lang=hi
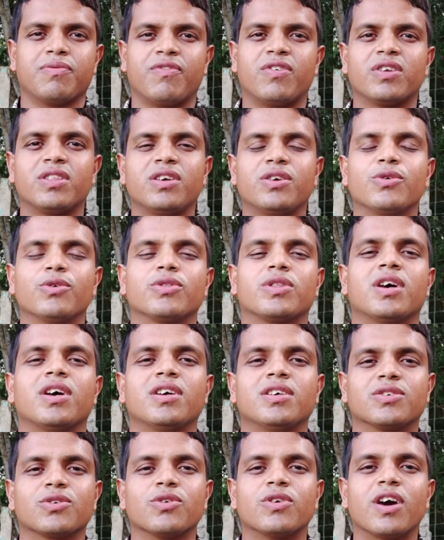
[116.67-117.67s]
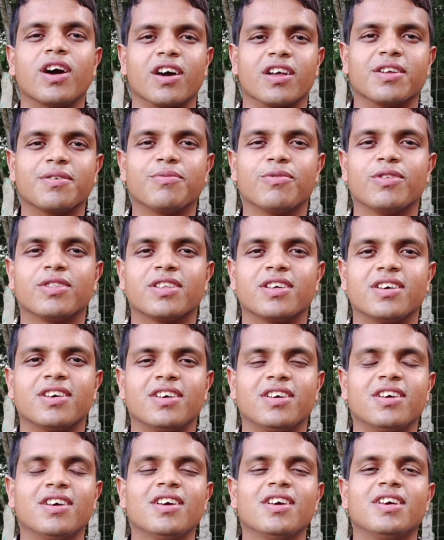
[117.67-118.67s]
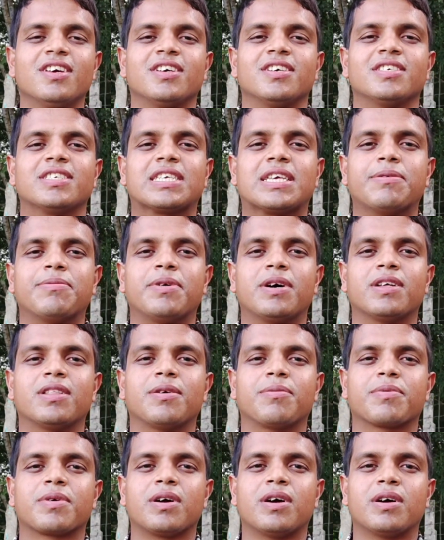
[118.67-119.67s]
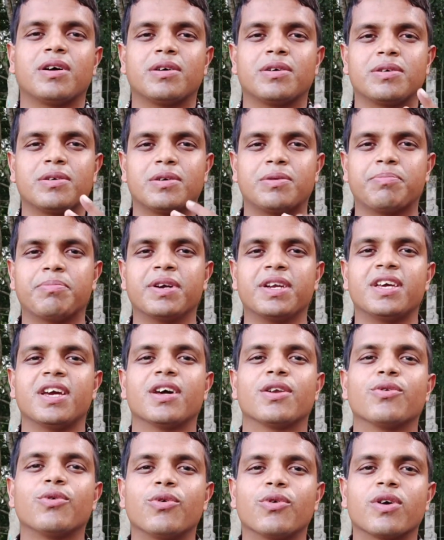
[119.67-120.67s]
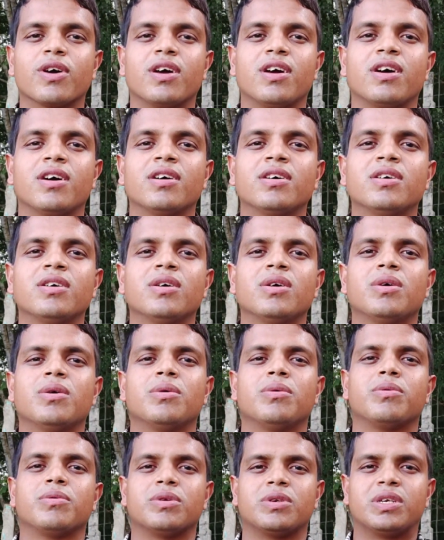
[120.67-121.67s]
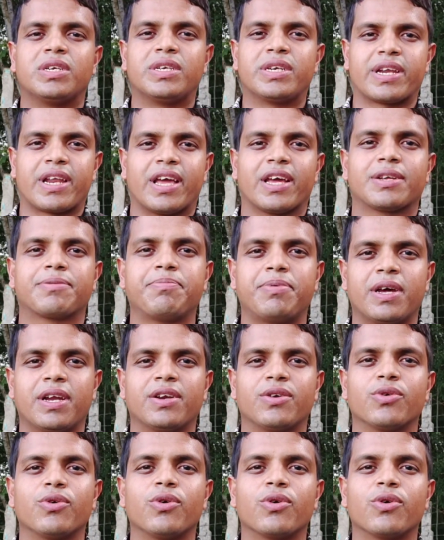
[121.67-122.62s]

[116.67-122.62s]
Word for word: वर्दी होता है इसको डांगरी बोलते हैं इसके बाद आपका बनियान हो गया ट्रैक पैंट